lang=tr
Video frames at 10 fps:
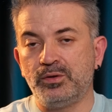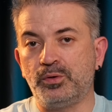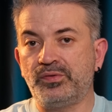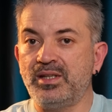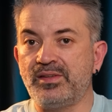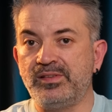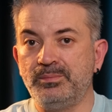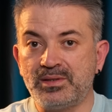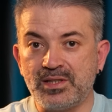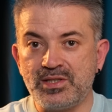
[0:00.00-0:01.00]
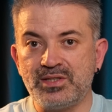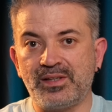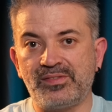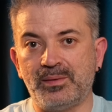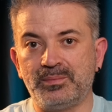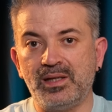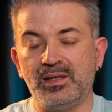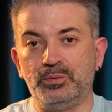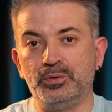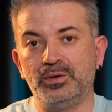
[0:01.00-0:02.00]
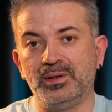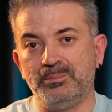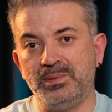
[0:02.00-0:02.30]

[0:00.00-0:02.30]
Yoksa yazılıma taşıyacaksam da bunu